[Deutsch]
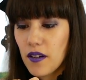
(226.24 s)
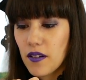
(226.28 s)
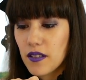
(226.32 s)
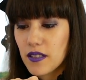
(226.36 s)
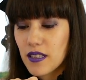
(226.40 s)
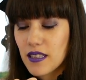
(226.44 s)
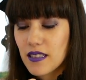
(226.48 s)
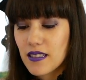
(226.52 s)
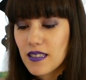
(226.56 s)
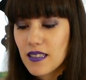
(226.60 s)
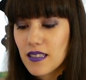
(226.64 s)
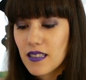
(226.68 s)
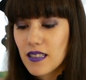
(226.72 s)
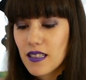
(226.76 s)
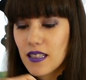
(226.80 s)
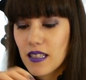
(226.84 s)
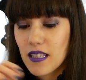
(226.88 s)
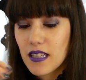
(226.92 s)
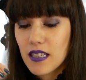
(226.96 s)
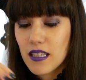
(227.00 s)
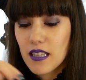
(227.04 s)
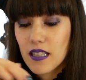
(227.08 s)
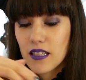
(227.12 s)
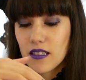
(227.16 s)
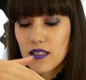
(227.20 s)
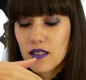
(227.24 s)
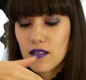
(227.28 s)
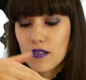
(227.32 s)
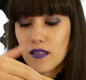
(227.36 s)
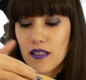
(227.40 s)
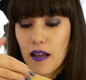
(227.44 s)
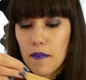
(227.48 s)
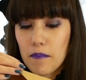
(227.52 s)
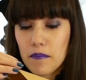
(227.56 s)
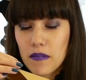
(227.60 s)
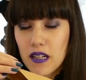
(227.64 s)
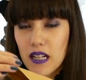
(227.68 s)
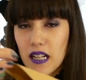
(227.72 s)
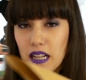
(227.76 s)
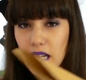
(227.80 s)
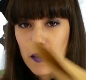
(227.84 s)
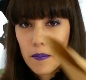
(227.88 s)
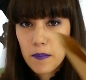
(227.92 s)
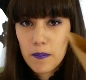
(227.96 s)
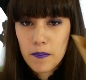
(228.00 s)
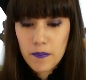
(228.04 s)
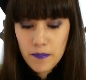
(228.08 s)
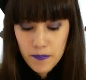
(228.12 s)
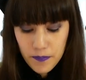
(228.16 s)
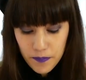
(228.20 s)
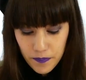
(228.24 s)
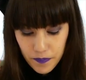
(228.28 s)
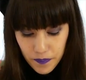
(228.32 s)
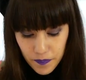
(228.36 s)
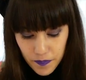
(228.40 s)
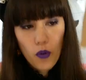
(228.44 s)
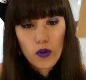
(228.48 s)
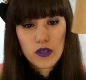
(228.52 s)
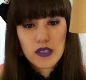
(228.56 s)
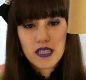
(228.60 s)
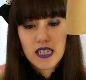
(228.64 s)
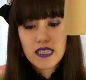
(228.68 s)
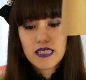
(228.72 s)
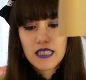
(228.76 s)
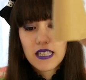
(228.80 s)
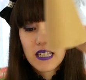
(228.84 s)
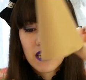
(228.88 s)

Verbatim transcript: und das hier zusammenkleben und dann